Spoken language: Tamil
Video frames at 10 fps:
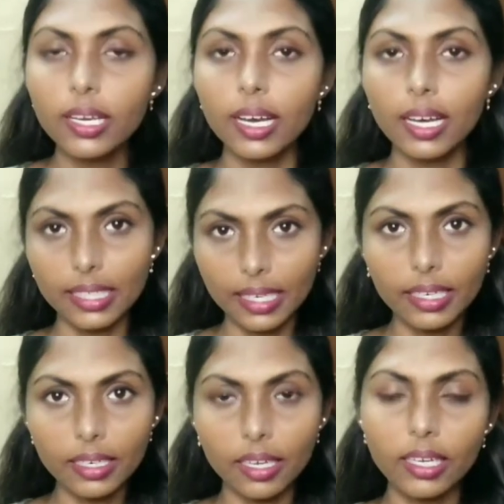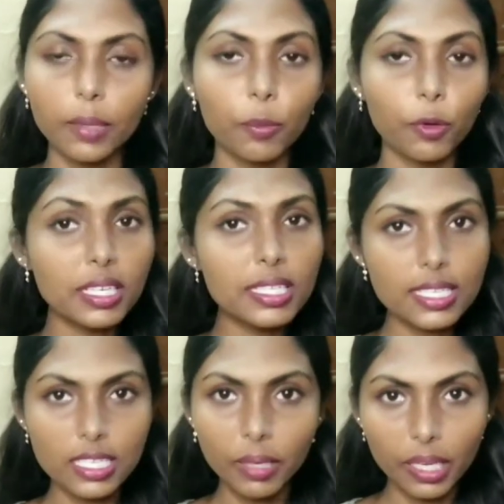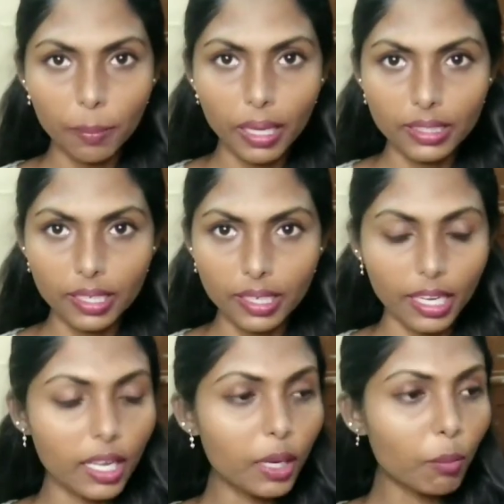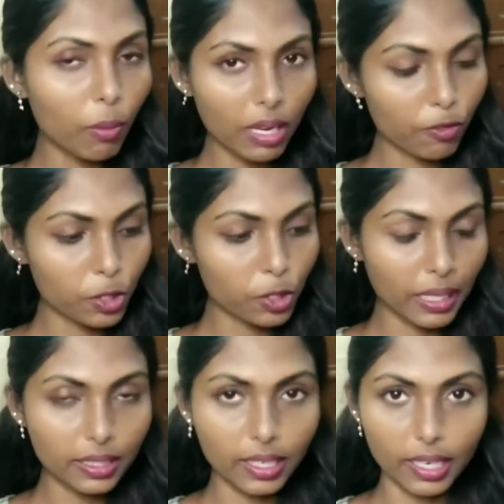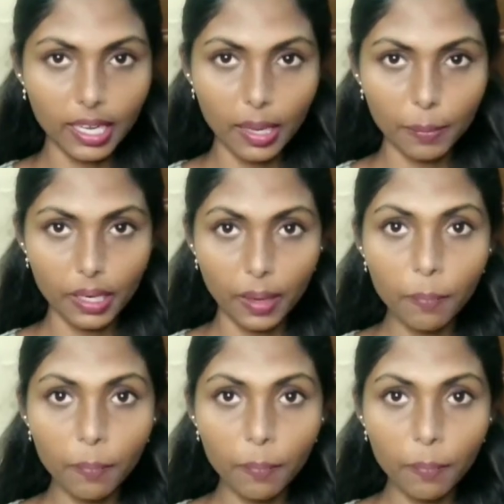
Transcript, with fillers: அது என்னன்னா இப்போ நீங்கள் சிஸ்டம் நீங்கள் பாத்துட்டு இருக்கீங்க இல்லை மொபைல் ஃபோன்ஸ் பாத்துட்டு இருக்கீங்க அப்படின்னா